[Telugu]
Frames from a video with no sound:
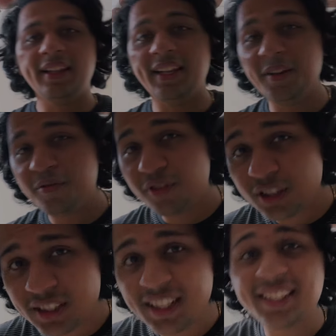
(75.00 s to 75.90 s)
నేను
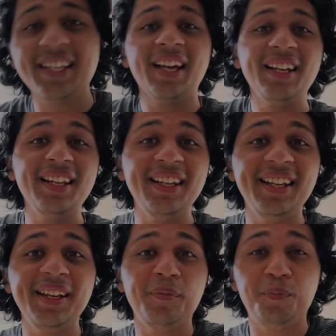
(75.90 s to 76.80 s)
ఫస్ట్ ఈ ఛానల్ని
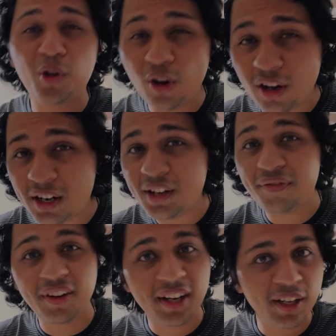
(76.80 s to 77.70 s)
ప్యూర్లీ
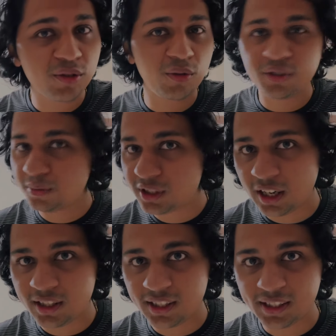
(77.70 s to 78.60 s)
ఫిట్నెస్ కోసం
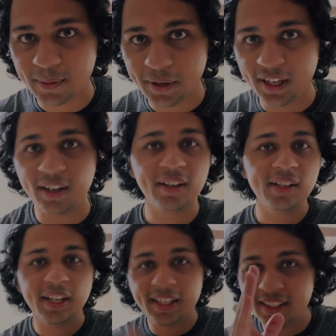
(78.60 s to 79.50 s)
స్టార్ట్ భయ్య
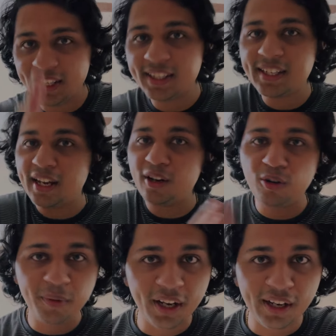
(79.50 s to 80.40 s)
ఇదే ఛానల్లో
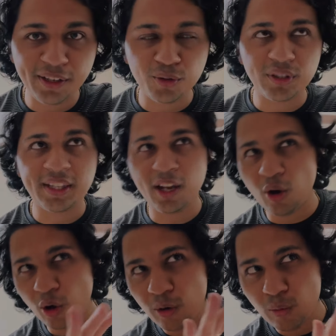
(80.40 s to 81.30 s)
మీరు వెళ్ళి చూస్తే
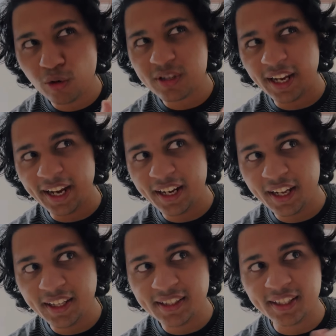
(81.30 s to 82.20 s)
ఆల్మోస్ట్
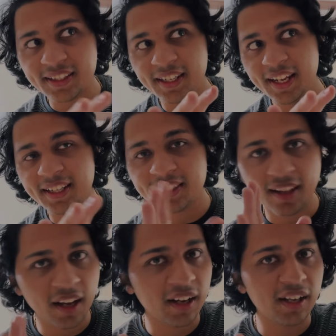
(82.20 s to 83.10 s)
ఎయిటీ సిక్స్ డేస్
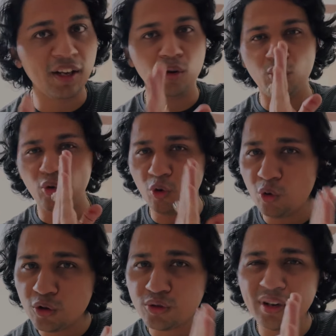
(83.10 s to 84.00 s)
దాకా నేను
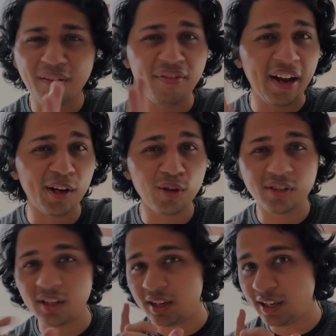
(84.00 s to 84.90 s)
రోజు నా ఫ్యాట్ లాస్
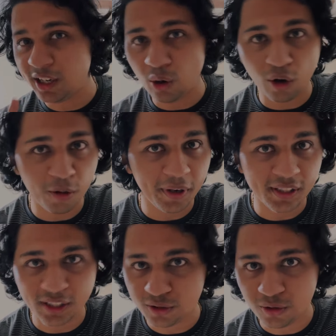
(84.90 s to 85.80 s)
జర్నీని డాక్యుమెంట్
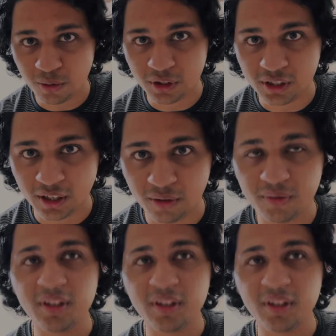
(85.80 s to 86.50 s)
చేస్తూ వచ్చాను